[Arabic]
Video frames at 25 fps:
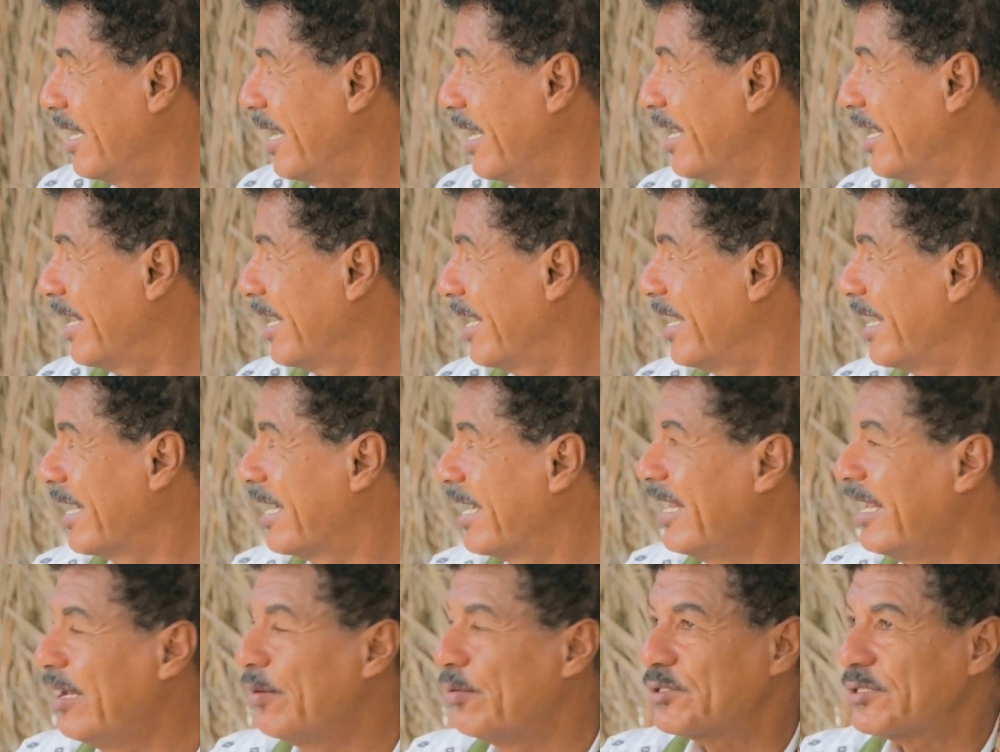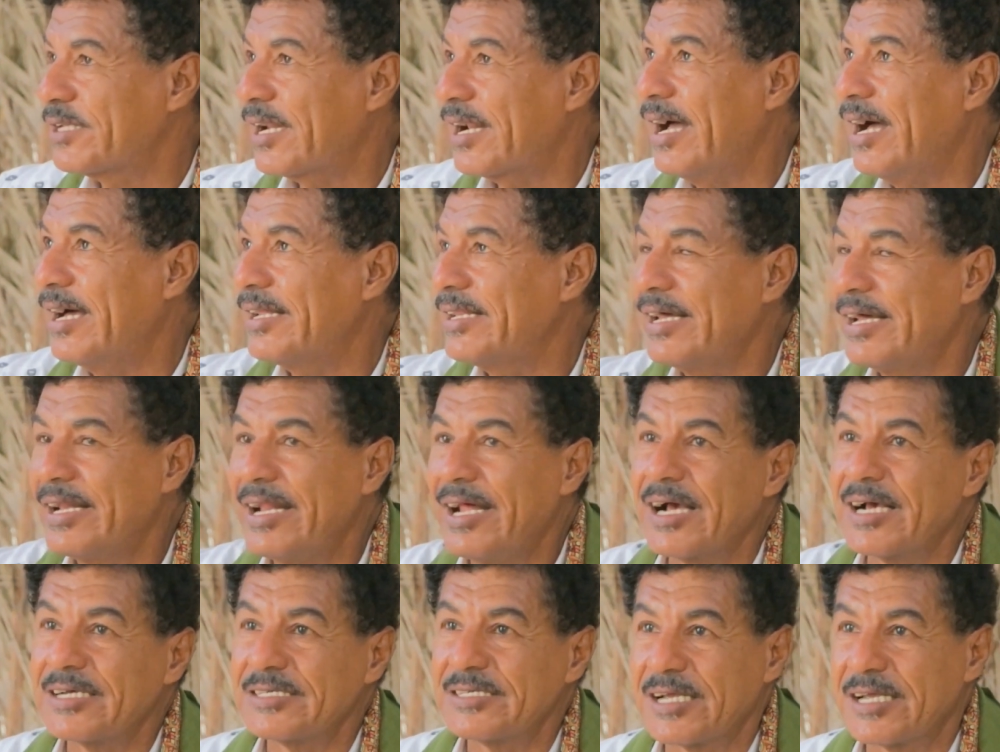نحن نلاقيه الصراحه
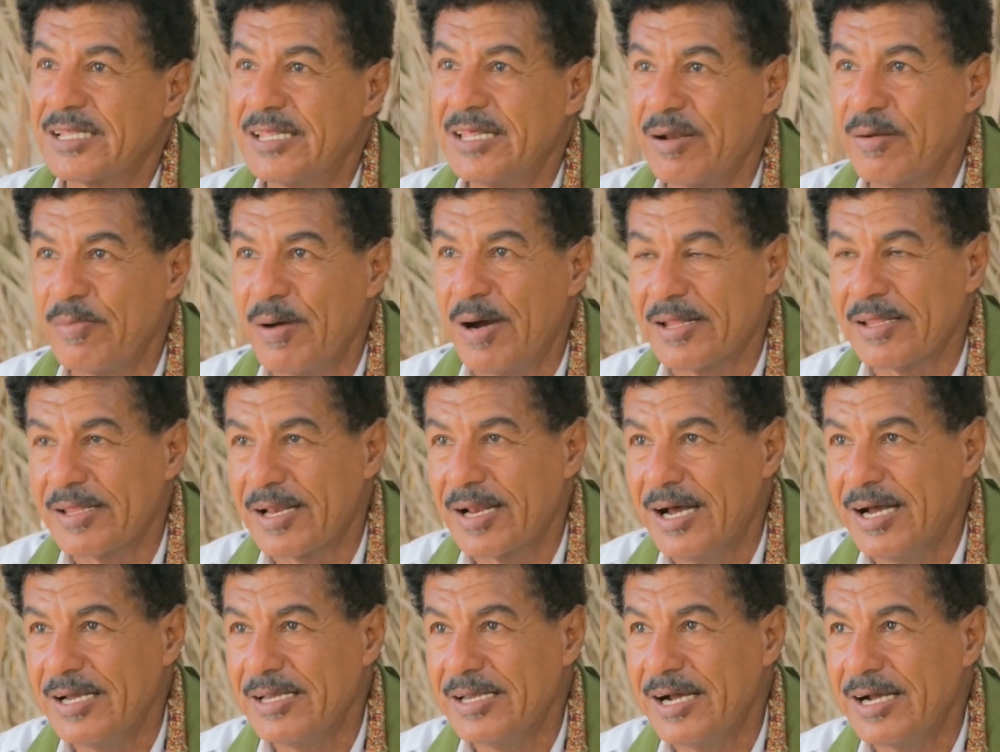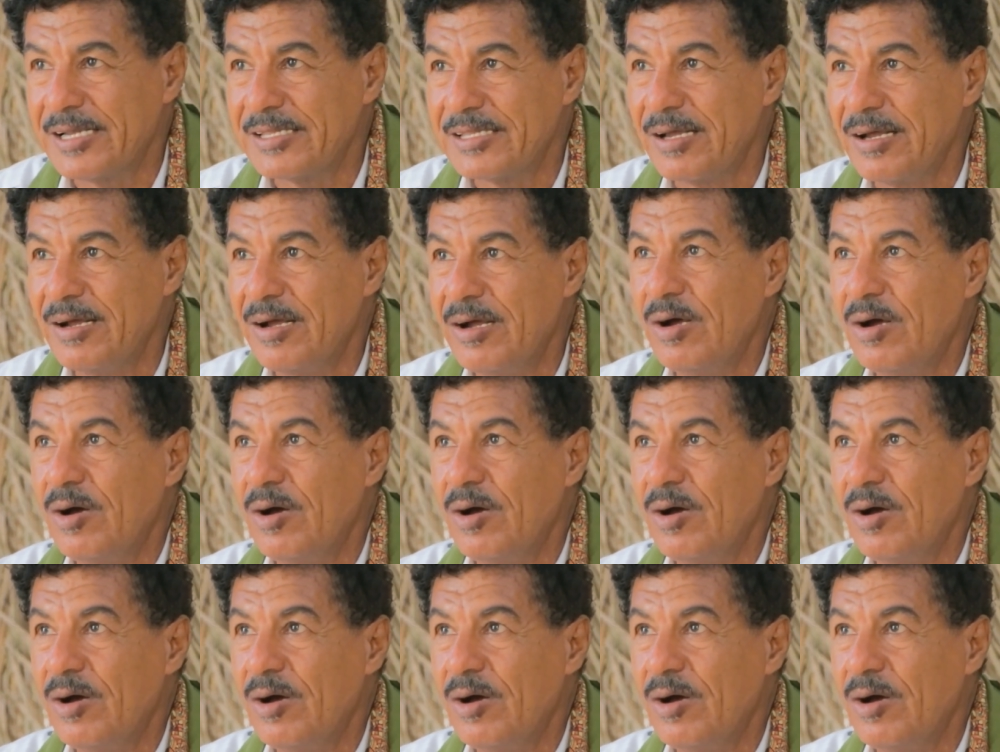هذا ناقصة كثير بعض الحاجات